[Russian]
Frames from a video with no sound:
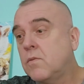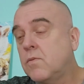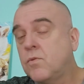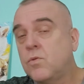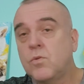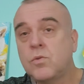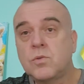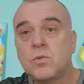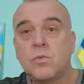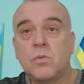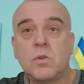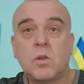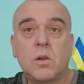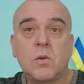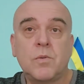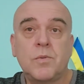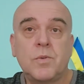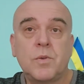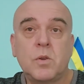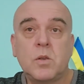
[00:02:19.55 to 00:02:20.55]
в Курскую
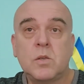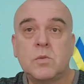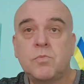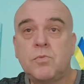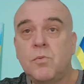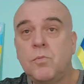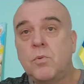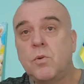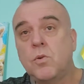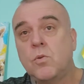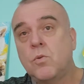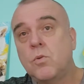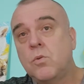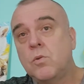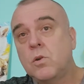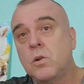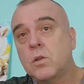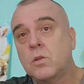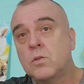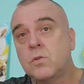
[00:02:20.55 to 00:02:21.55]
Народную Республику,
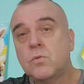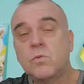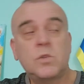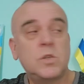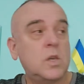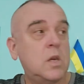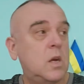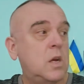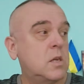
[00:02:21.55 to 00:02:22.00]
город Суджа,